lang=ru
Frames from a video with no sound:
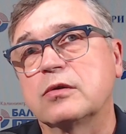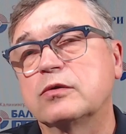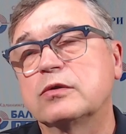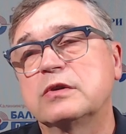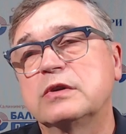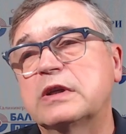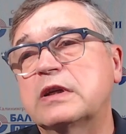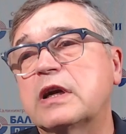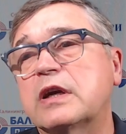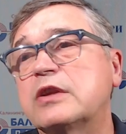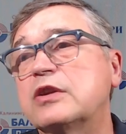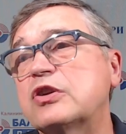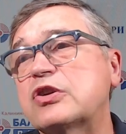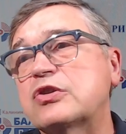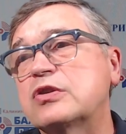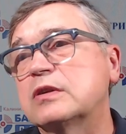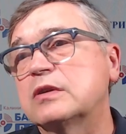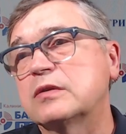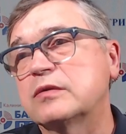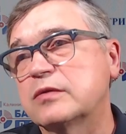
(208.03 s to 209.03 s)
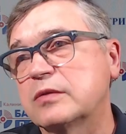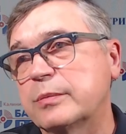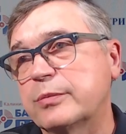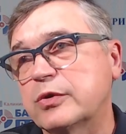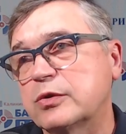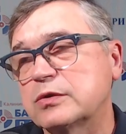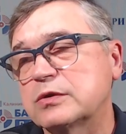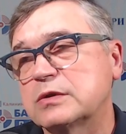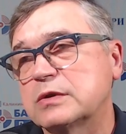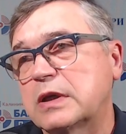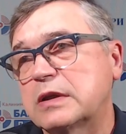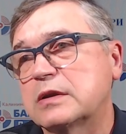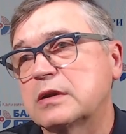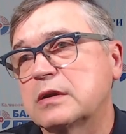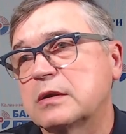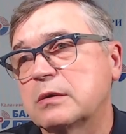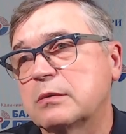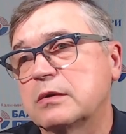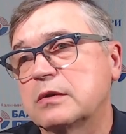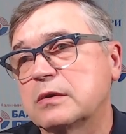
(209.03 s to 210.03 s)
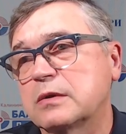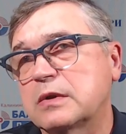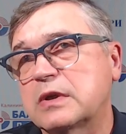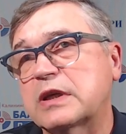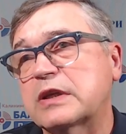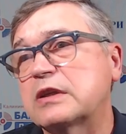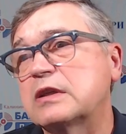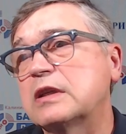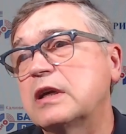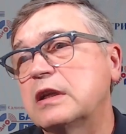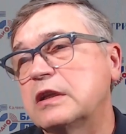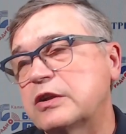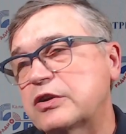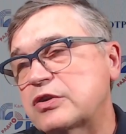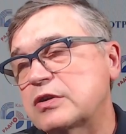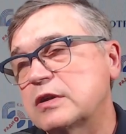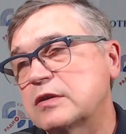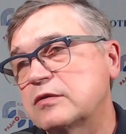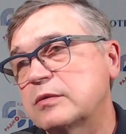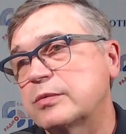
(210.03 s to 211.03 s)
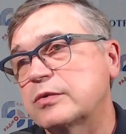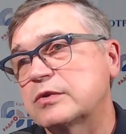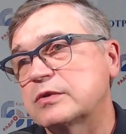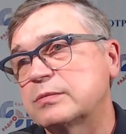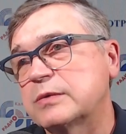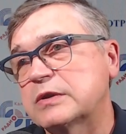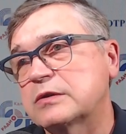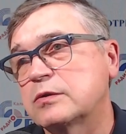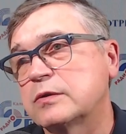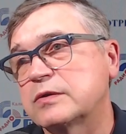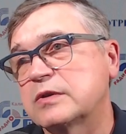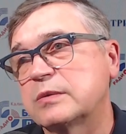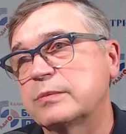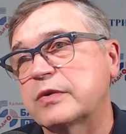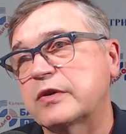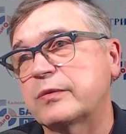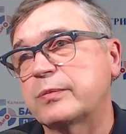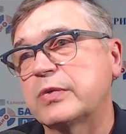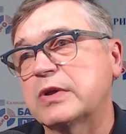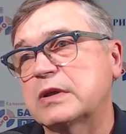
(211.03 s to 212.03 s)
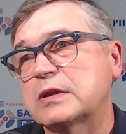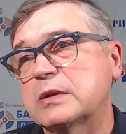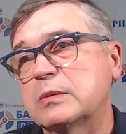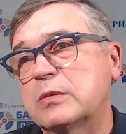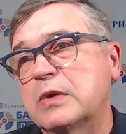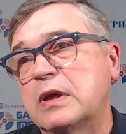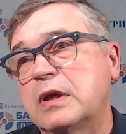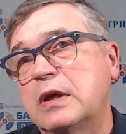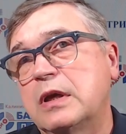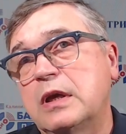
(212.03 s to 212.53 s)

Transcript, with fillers: он никак не решит этот вопрос, надо э, кардинально решать вопрос с Московским проспектом,